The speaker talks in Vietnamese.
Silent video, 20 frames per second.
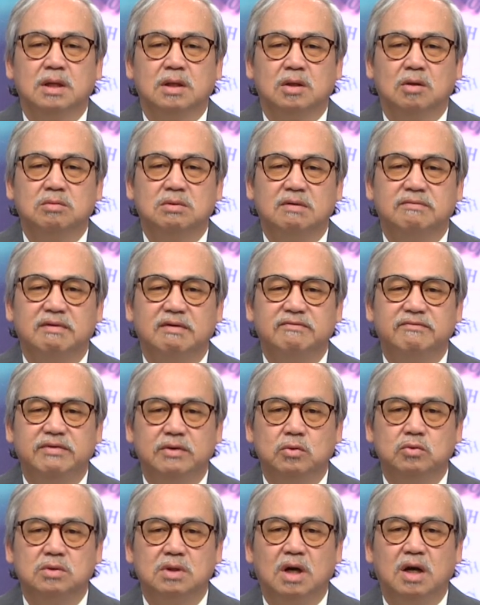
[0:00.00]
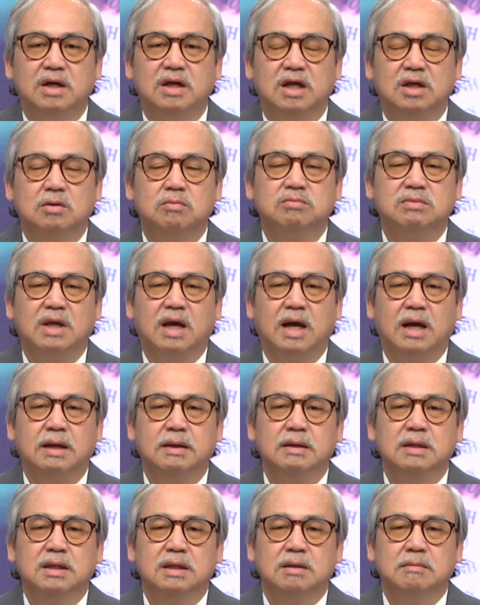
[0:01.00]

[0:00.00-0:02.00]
chúng ta phải filter để chúng ta